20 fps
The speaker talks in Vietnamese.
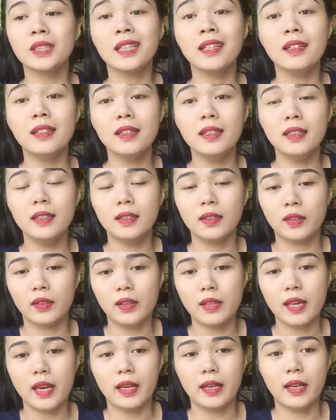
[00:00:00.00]
cưới rồi
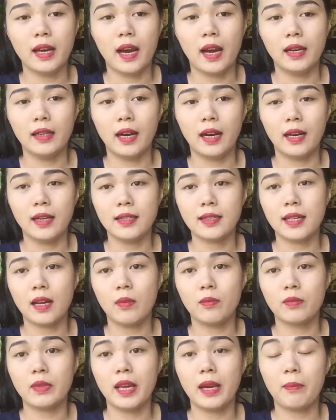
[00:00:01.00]
nó về nó ở ở
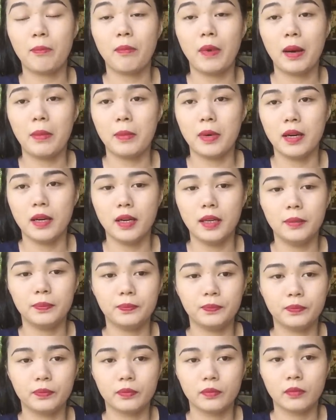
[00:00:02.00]
xong dăm ba bữa
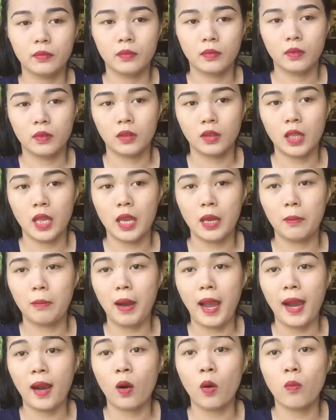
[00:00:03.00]
tiền
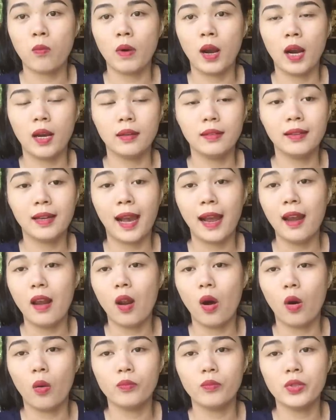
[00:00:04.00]
bạc hụt hẫng cãi
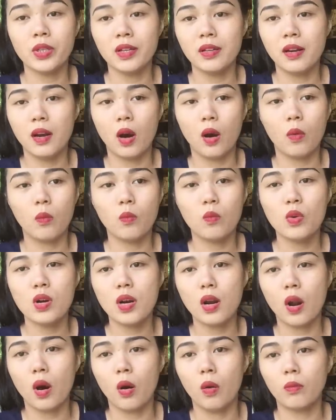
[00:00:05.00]
lộn chữa lộn
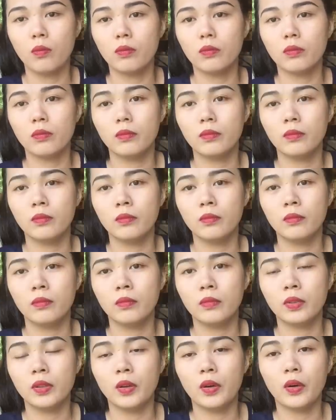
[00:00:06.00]
quýnh lộn
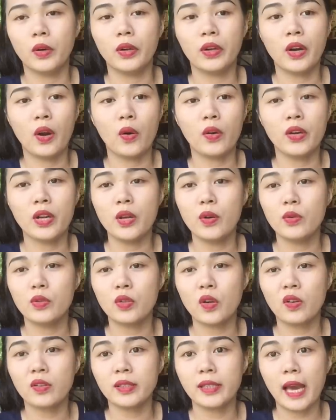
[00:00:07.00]
rồi nồi niêu
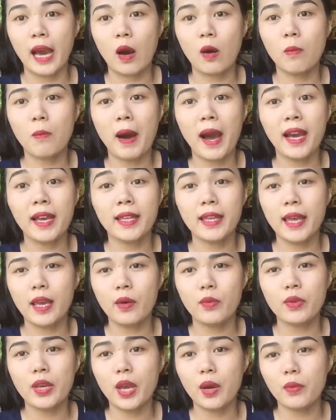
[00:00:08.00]
son chảo bay
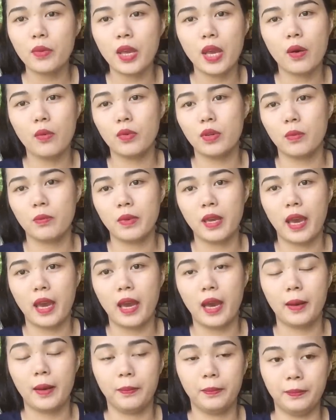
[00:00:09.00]
déo déo déo trong
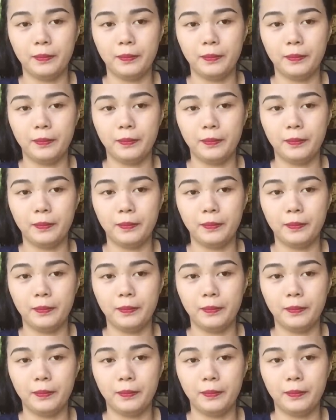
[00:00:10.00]
nhà